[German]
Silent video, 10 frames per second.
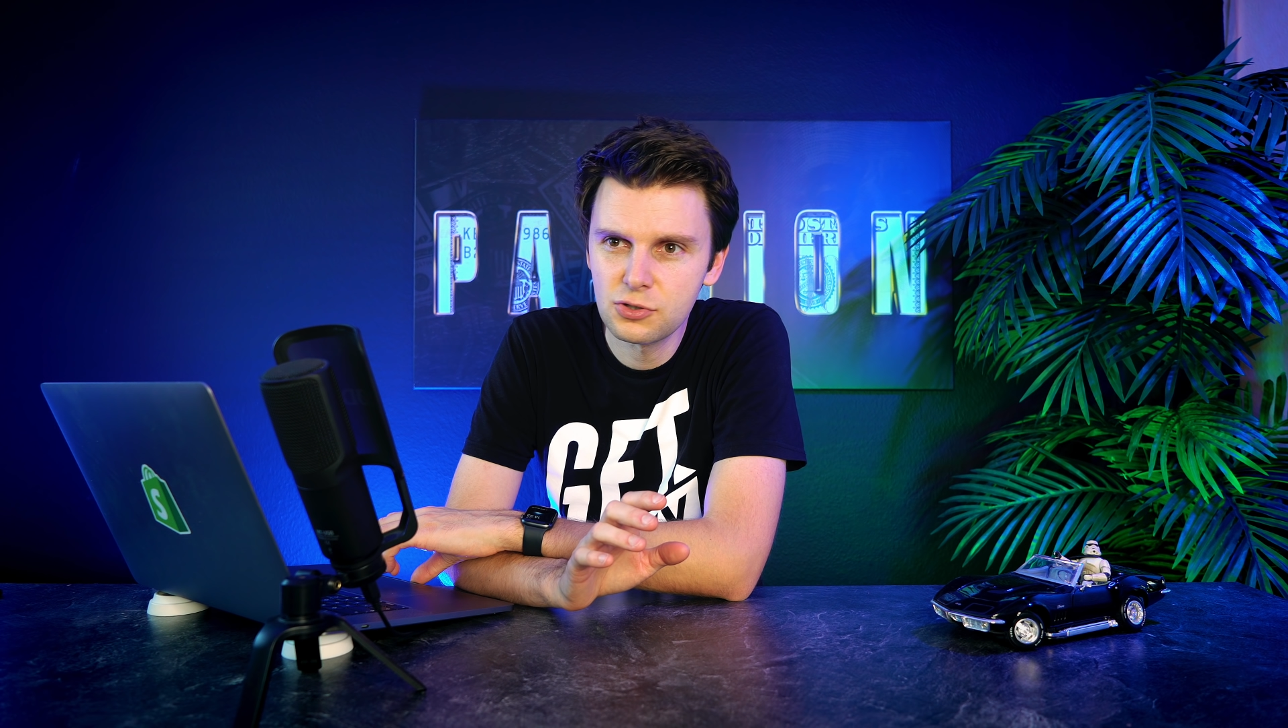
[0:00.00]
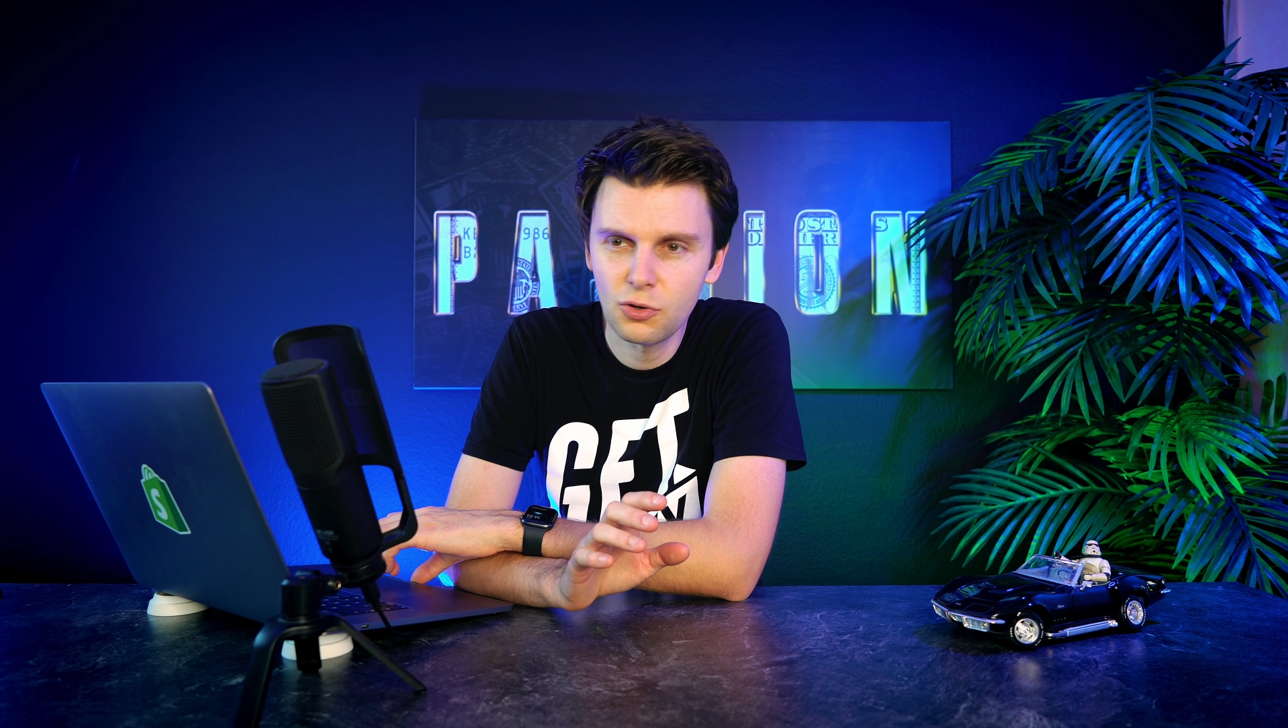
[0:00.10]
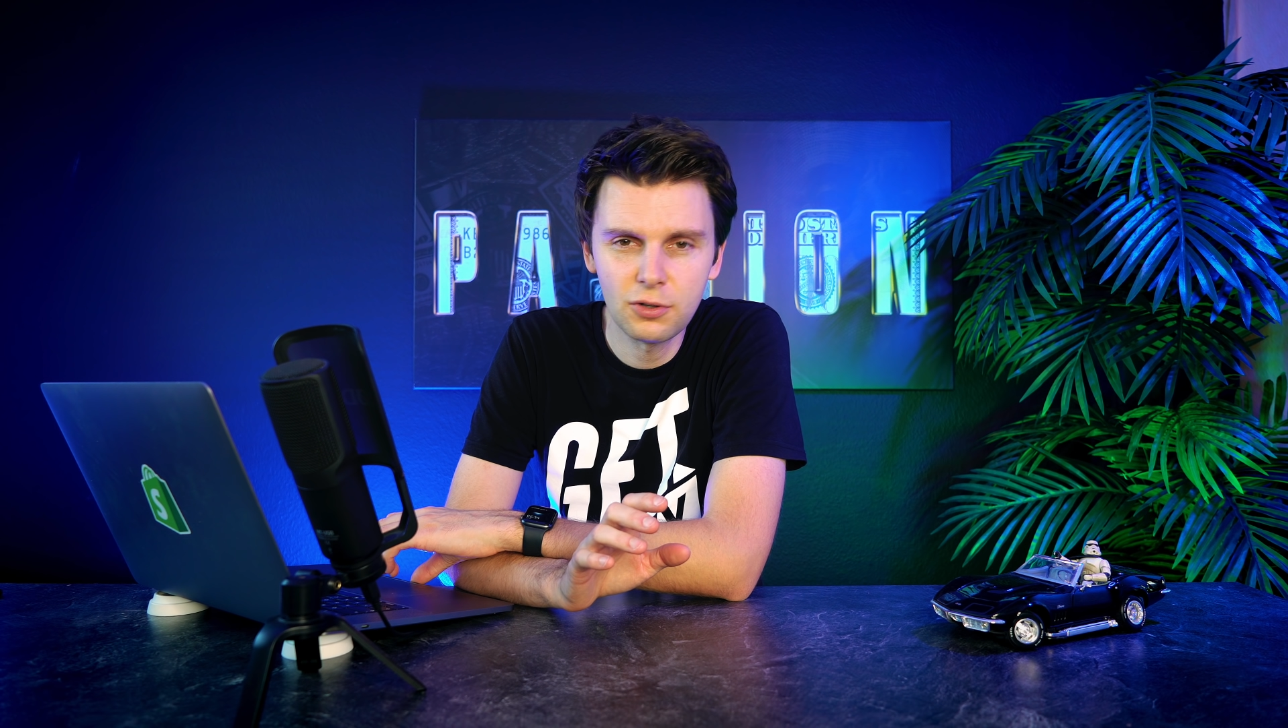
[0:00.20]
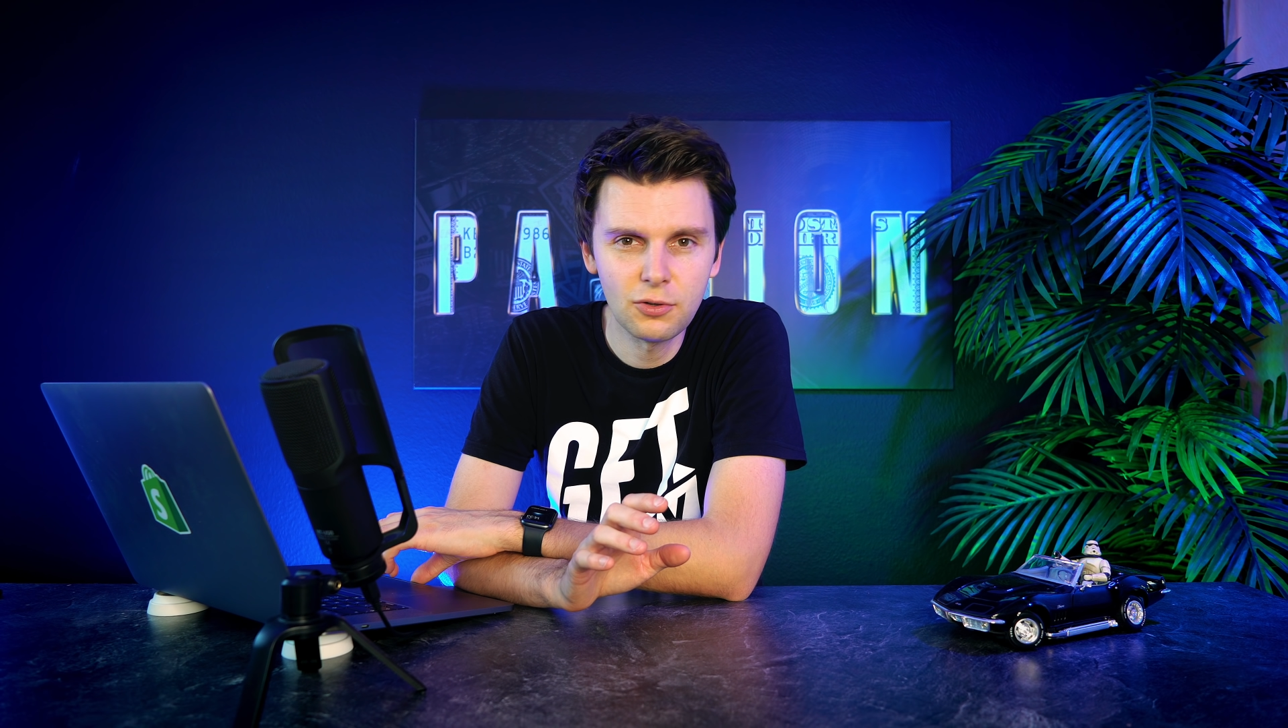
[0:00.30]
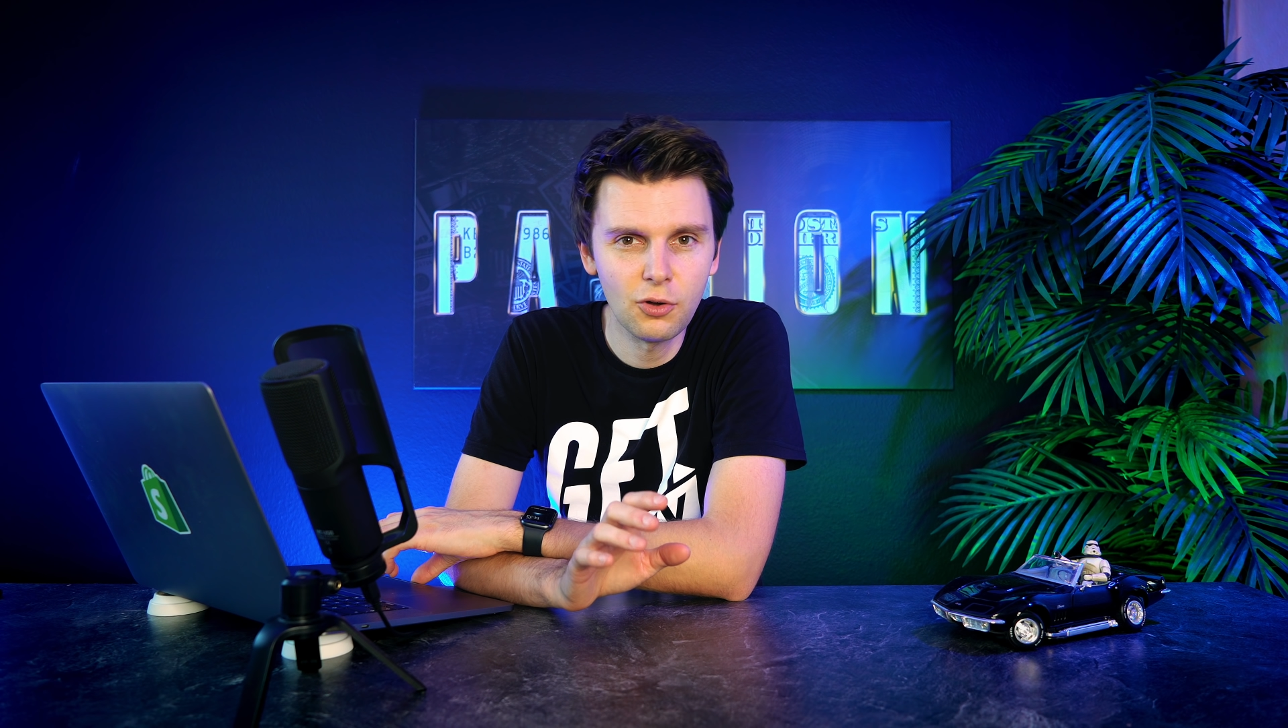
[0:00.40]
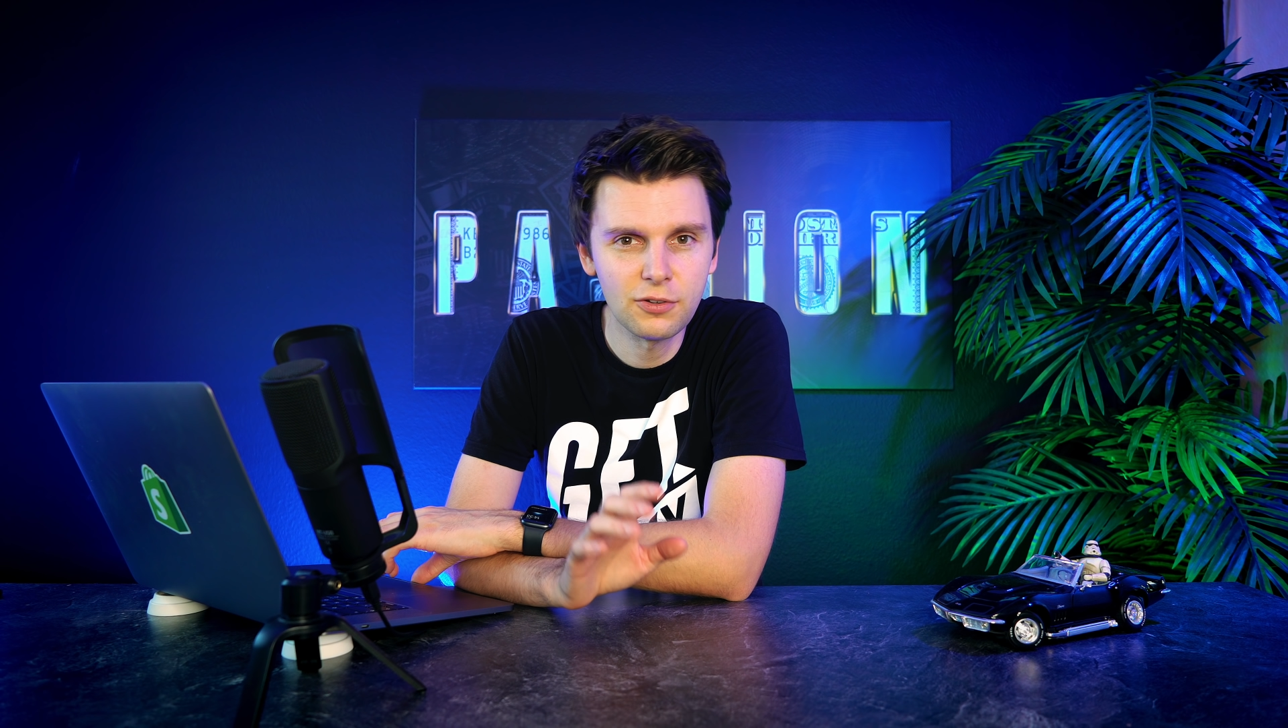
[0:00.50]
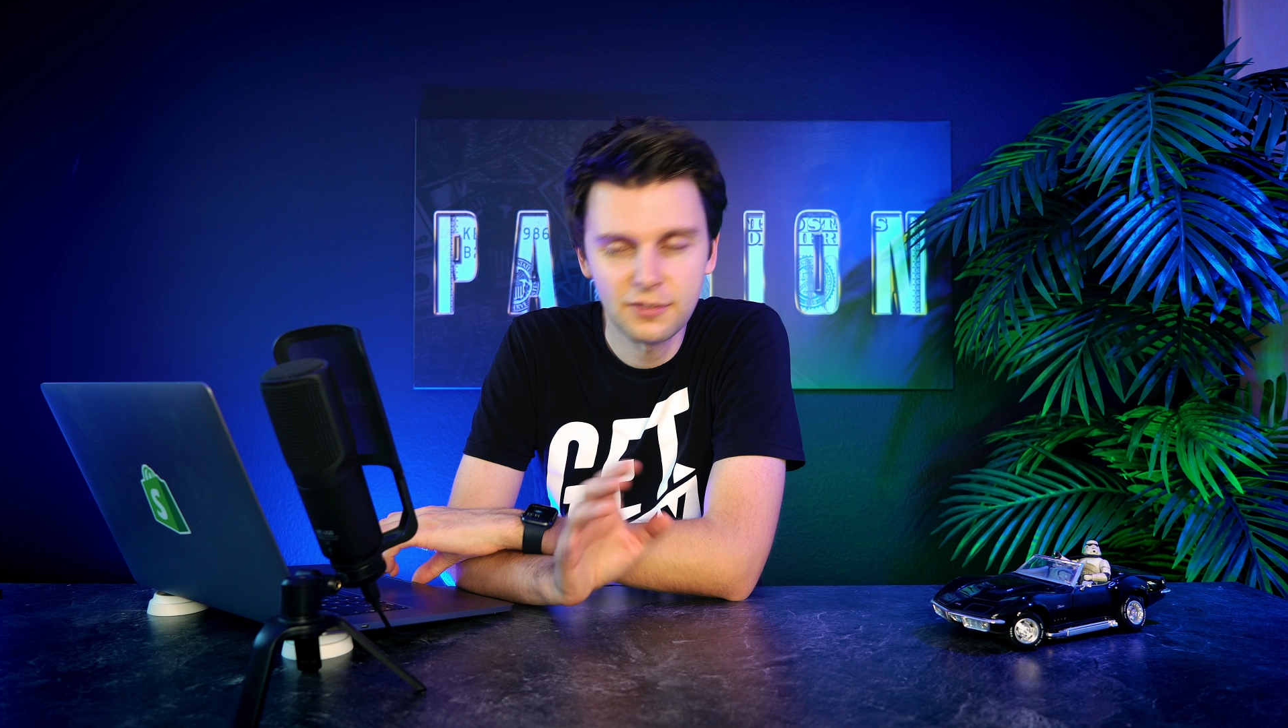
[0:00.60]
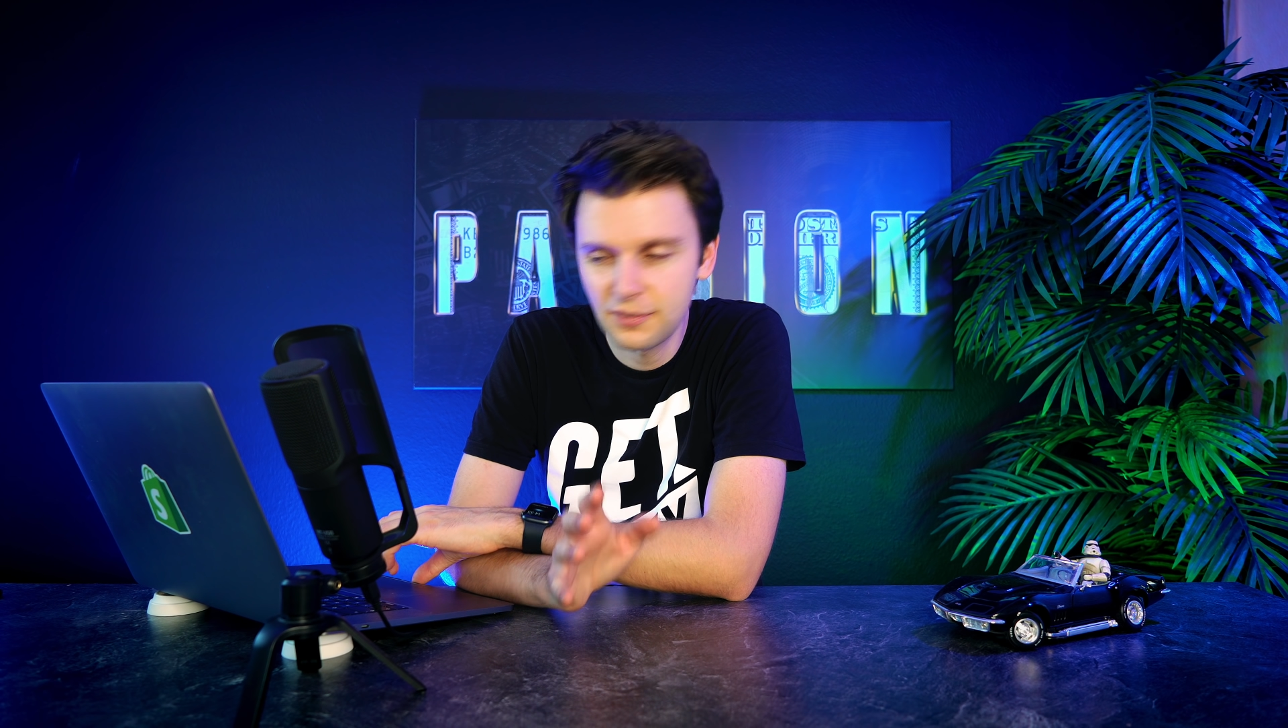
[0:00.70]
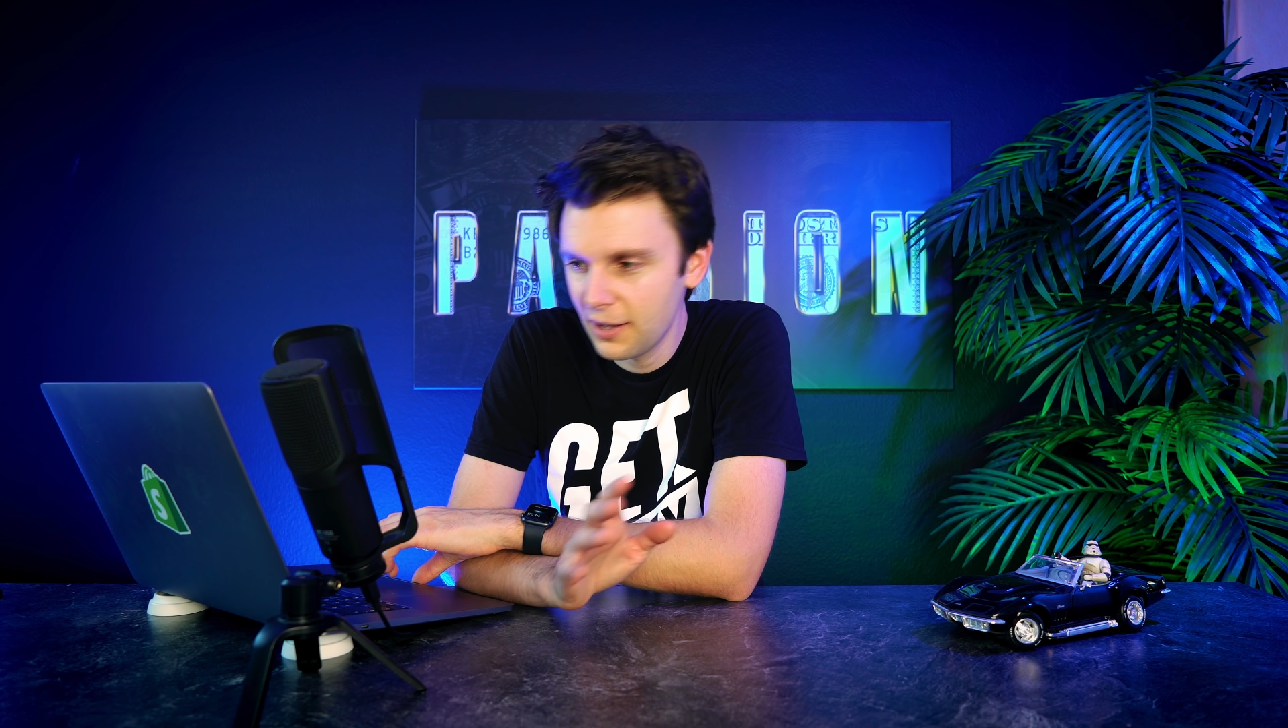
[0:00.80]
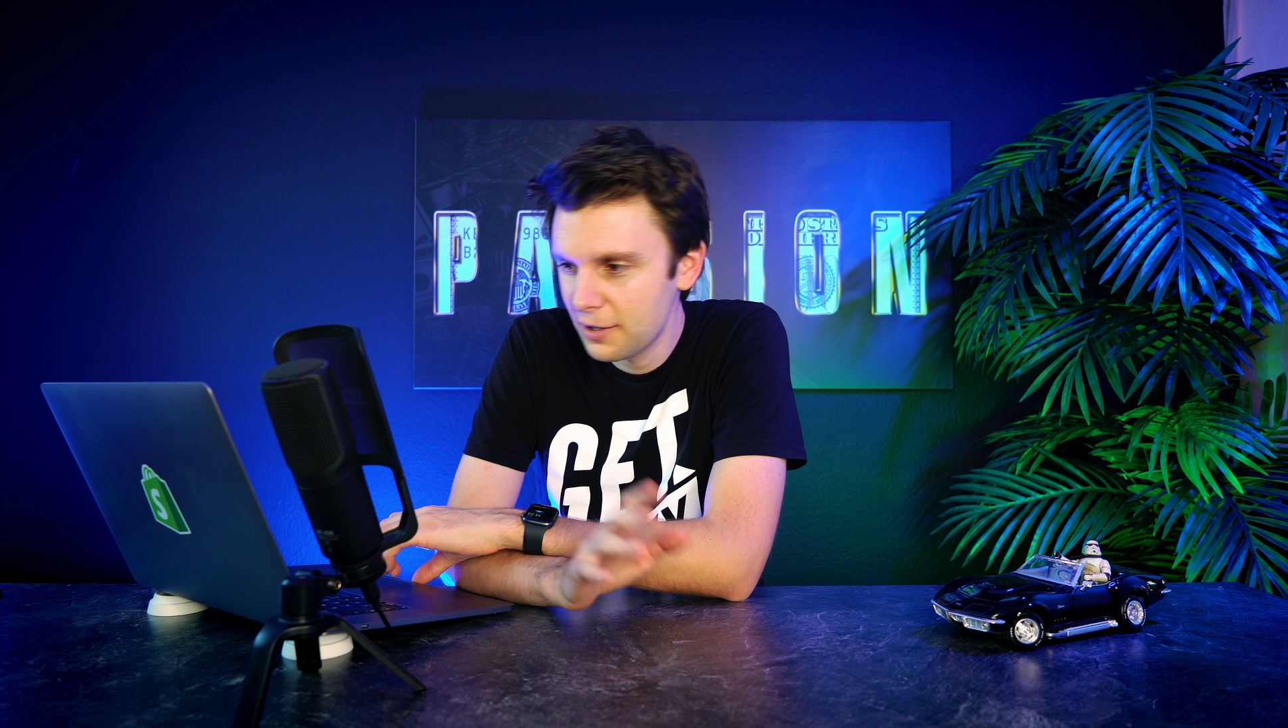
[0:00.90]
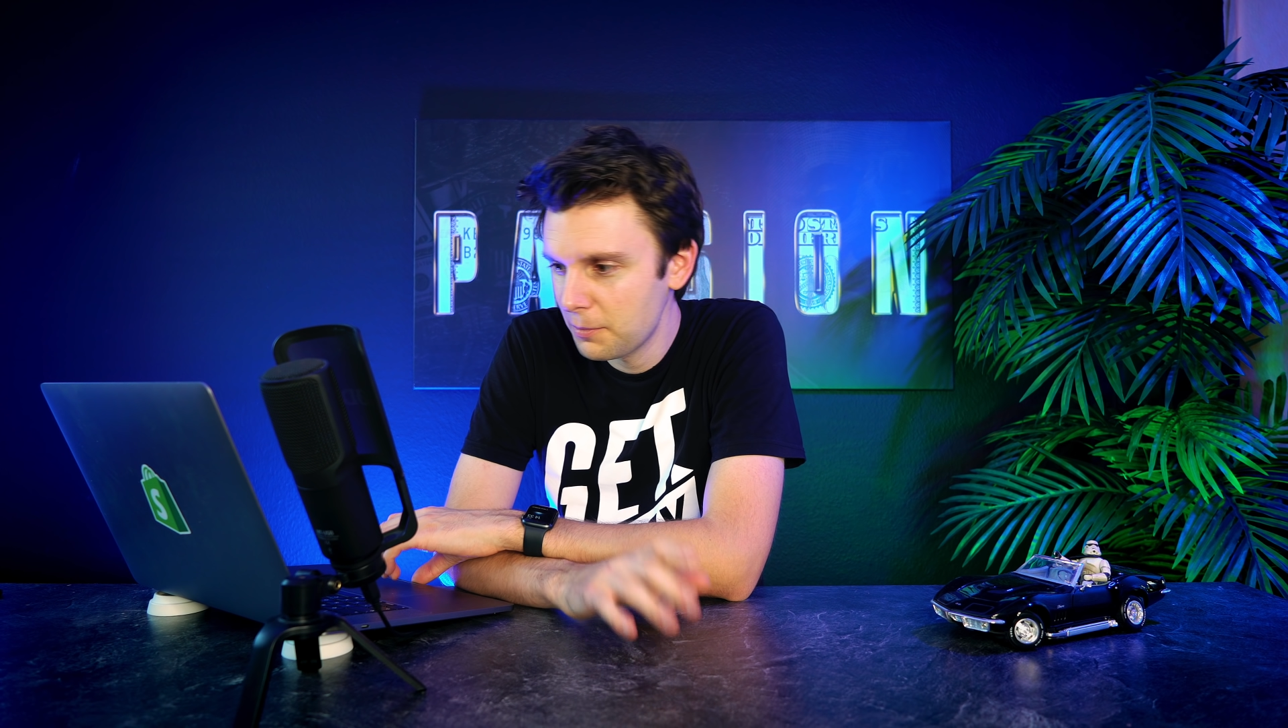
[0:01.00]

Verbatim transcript: Sean Dawson da